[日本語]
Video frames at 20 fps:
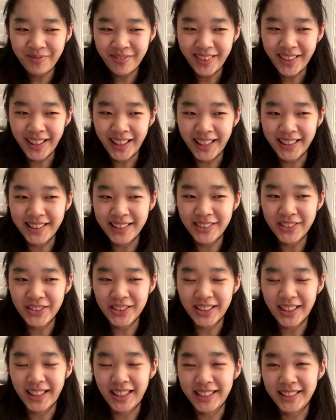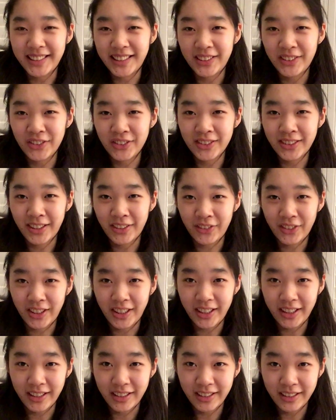恥をさらして撮ったの
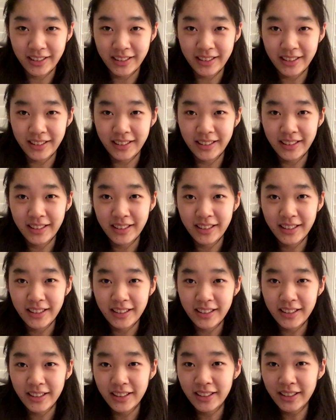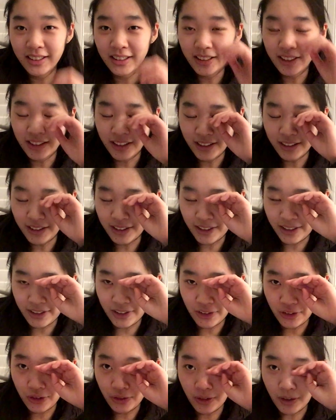に、なんで今
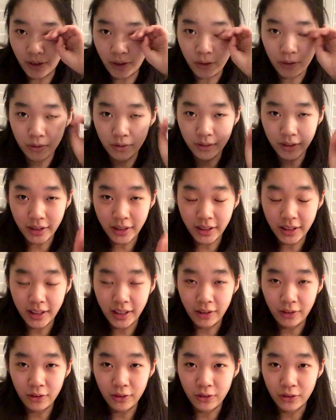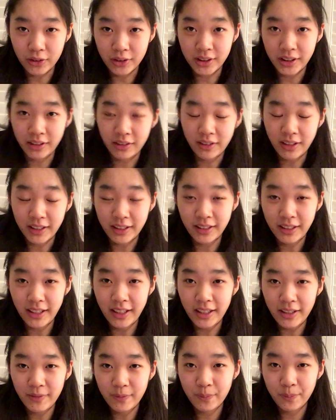日はこんなにケロッとしてるかっ
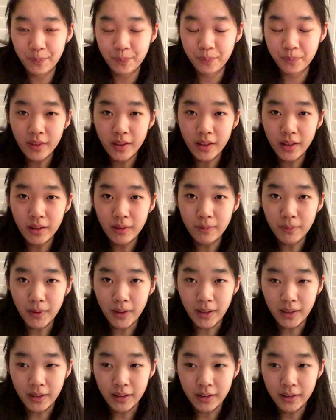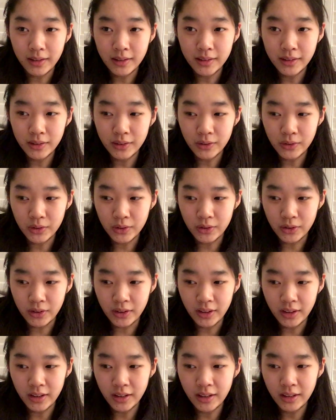て、まあ、本当
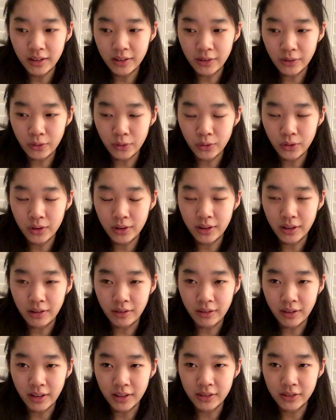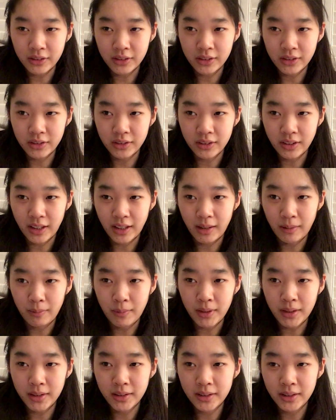に残ってる数少ない
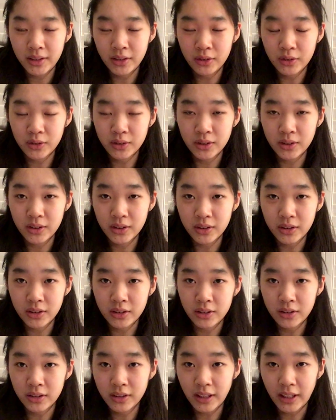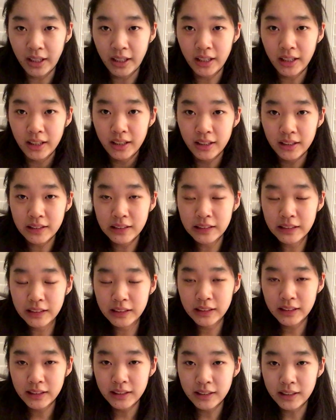3つ4つぐらい
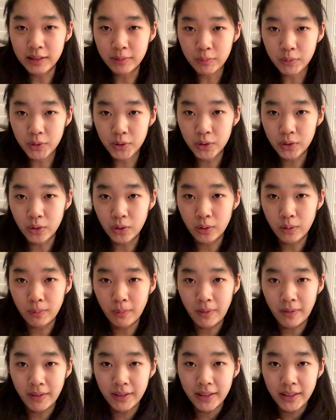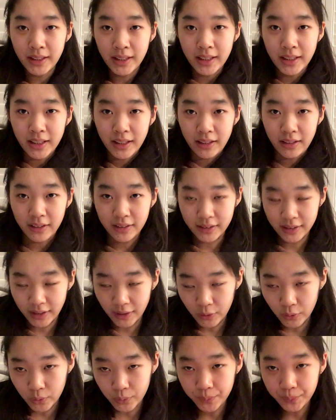事務所を回ってきたんですけ
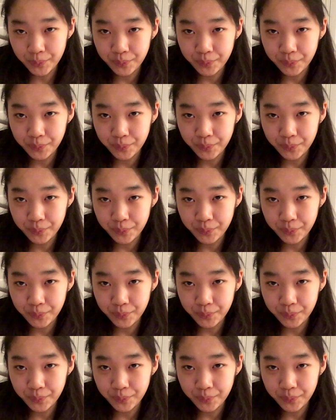ど